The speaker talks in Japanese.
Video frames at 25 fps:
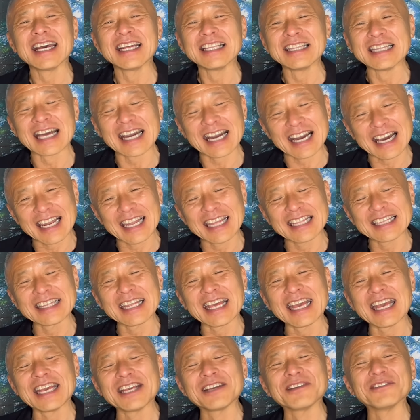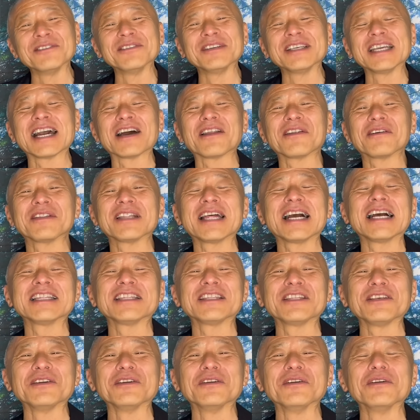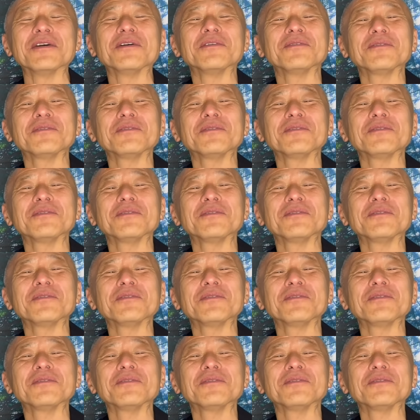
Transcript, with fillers: 流れていくんやろうなっていう